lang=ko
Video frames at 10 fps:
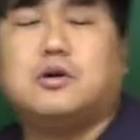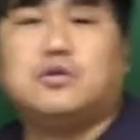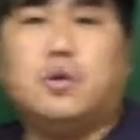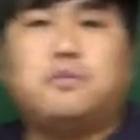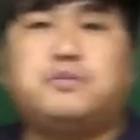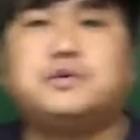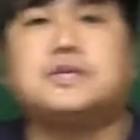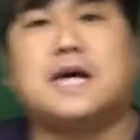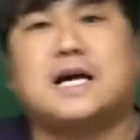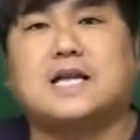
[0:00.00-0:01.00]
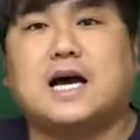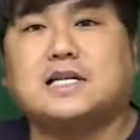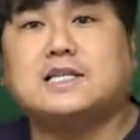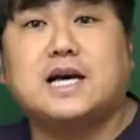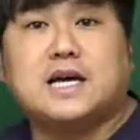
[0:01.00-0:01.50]
높은 가다
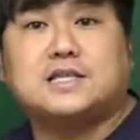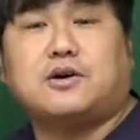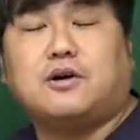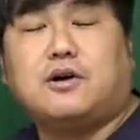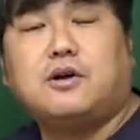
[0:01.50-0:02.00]
이상하죠.